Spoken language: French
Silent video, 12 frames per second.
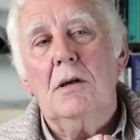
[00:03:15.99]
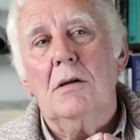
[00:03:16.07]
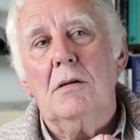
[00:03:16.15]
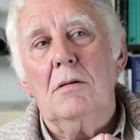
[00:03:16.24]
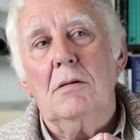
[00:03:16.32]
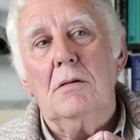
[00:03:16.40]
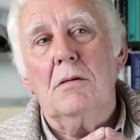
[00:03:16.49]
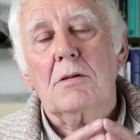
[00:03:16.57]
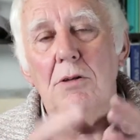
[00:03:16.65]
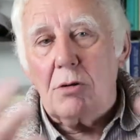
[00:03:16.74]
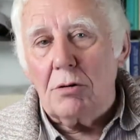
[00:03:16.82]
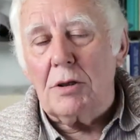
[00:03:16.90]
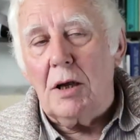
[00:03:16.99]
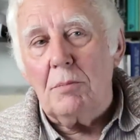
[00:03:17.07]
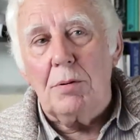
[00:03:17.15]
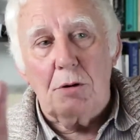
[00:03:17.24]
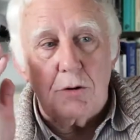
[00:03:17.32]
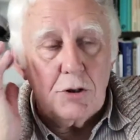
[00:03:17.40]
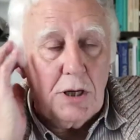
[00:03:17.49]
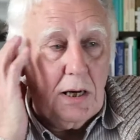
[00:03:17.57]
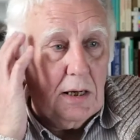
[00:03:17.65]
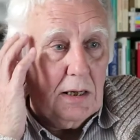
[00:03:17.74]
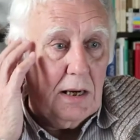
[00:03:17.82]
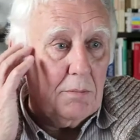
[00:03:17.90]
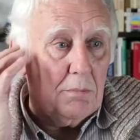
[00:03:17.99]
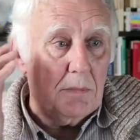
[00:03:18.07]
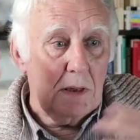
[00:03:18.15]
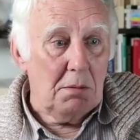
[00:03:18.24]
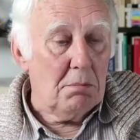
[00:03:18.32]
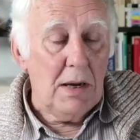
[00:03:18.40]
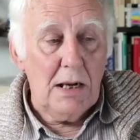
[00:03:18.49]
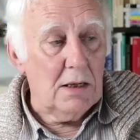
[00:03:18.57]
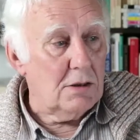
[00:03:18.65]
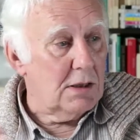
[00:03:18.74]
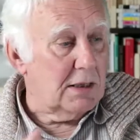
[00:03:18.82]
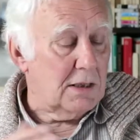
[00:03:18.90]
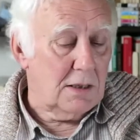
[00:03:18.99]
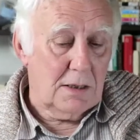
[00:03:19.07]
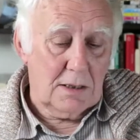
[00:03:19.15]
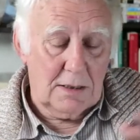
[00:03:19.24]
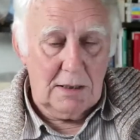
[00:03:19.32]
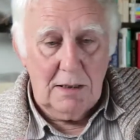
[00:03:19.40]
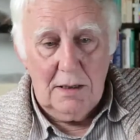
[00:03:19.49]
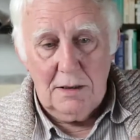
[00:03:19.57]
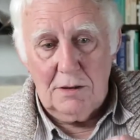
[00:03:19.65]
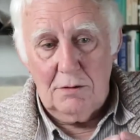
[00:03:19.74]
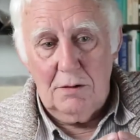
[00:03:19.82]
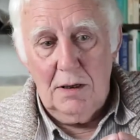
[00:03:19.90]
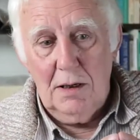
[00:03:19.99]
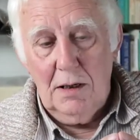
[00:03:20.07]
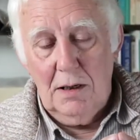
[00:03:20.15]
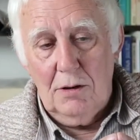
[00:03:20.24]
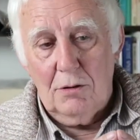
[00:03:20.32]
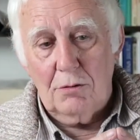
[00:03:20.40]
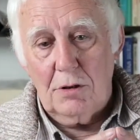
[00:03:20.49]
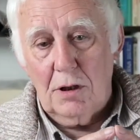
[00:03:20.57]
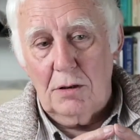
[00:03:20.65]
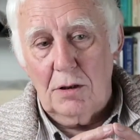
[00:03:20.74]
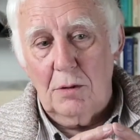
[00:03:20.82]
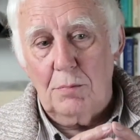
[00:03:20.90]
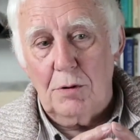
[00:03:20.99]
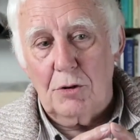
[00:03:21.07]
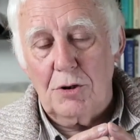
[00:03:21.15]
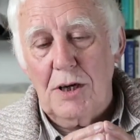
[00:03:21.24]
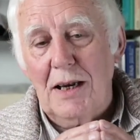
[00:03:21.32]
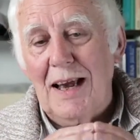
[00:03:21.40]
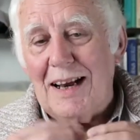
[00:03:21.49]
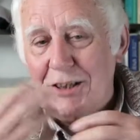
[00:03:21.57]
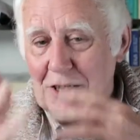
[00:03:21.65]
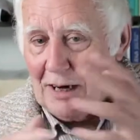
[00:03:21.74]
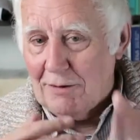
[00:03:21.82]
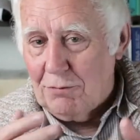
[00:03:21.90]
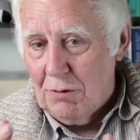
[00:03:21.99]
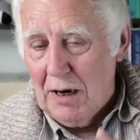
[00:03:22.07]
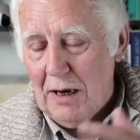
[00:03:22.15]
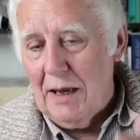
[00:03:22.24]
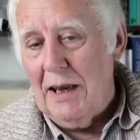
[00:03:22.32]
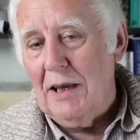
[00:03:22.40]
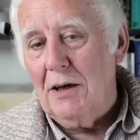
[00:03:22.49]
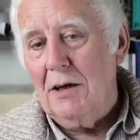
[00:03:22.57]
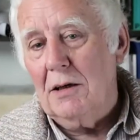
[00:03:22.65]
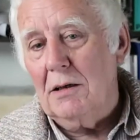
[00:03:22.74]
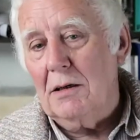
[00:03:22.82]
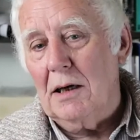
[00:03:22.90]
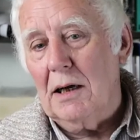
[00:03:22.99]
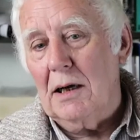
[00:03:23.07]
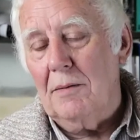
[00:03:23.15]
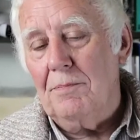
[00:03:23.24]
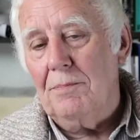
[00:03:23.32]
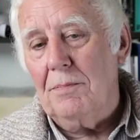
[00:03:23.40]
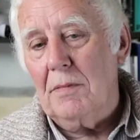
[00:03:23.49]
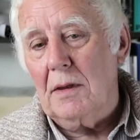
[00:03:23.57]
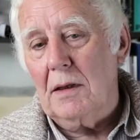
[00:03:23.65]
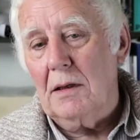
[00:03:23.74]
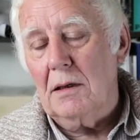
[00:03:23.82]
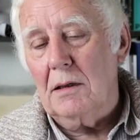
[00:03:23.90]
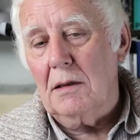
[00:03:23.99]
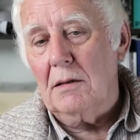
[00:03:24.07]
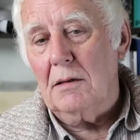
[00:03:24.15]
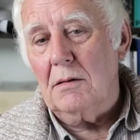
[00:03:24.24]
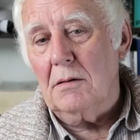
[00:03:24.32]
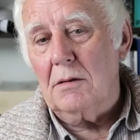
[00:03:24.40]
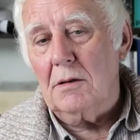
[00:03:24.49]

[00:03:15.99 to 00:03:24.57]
euh, sont un projet, les, Belges, etc., etc., sont autant de projets, à chaque fois ayant, euh,